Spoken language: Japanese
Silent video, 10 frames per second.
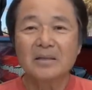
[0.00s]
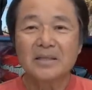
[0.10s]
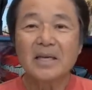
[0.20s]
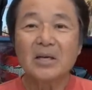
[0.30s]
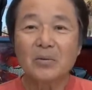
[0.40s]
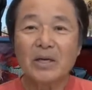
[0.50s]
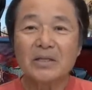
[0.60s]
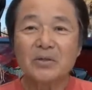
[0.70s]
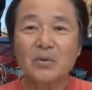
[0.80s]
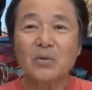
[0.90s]
ザラは
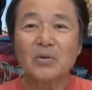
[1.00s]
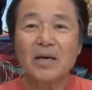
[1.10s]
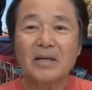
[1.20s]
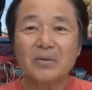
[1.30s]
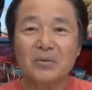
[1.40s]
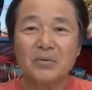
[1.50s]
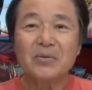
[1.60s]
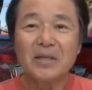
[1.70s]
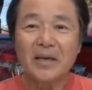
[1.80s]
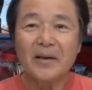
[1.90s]
スロートアイと言っ
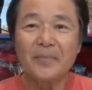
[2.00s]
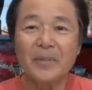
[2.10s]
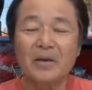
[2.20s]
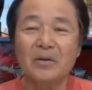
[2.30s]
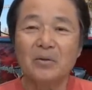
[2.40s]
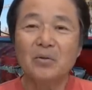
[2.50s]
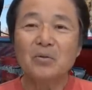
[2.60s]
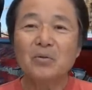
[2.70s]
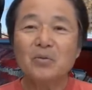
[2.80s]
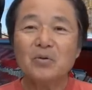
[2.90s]
て、
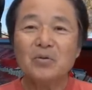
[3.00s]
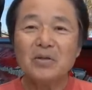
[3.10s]
喉元